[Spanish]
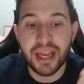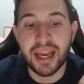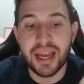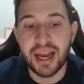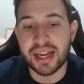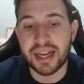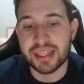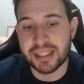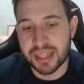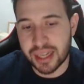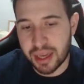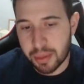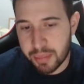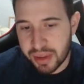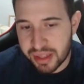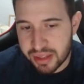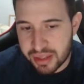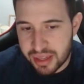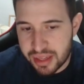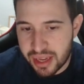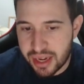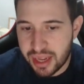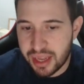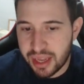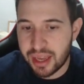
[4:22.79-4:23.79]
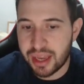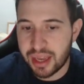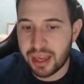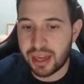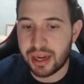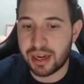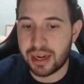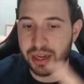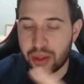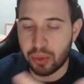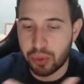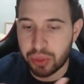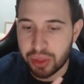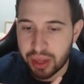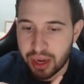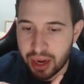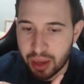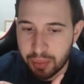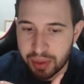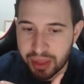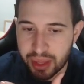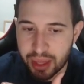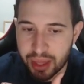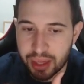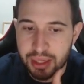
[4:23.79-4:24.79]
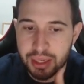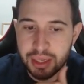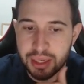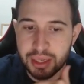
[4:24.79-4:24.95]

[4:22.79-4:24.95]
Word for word: así que mantiene el reducir la vida.